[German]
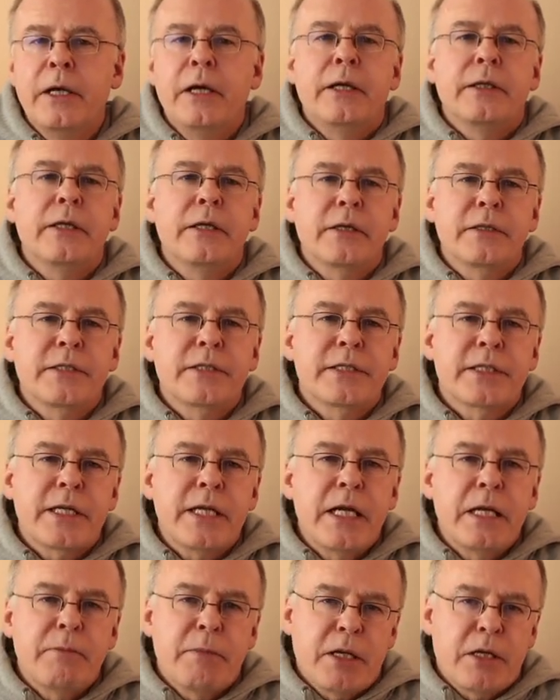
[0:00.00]
Denn das
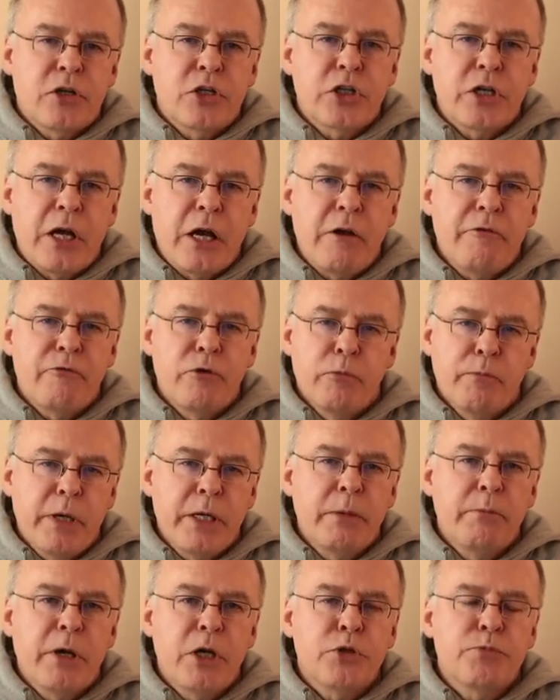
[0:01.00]
Zählen meiner Schafe, um bei
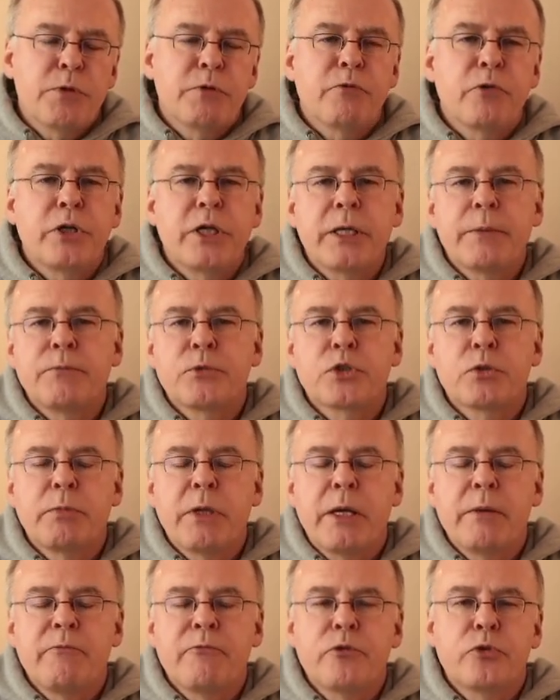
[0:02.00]
dem Beispiel von eben zu
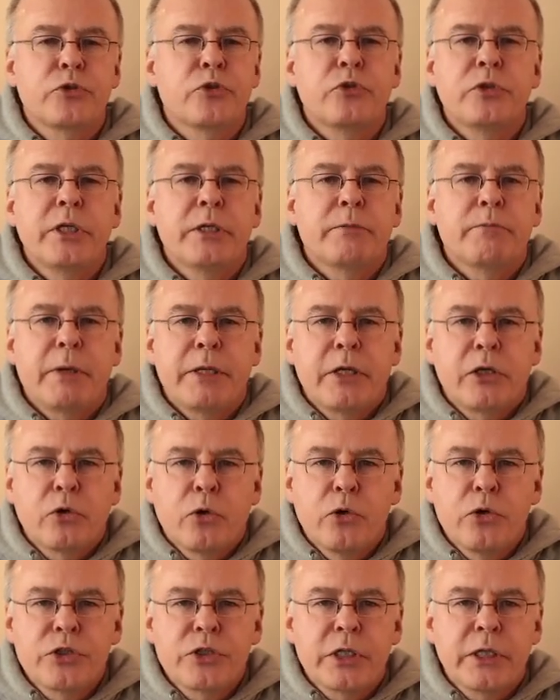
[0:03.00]
bleiben, funktioniert bei der
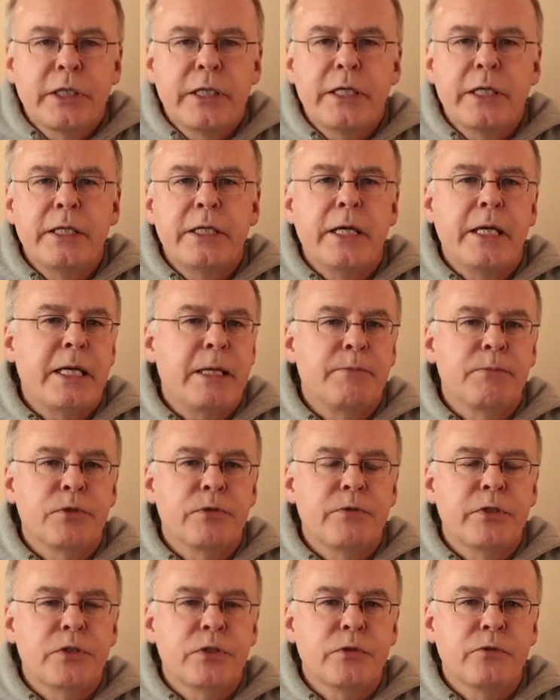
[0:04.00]
größeren Herde ja ebenso
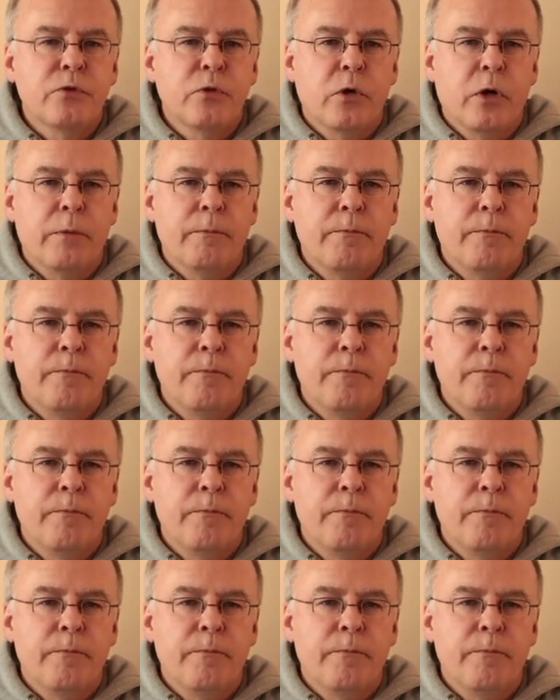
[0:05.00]
wie zuvor.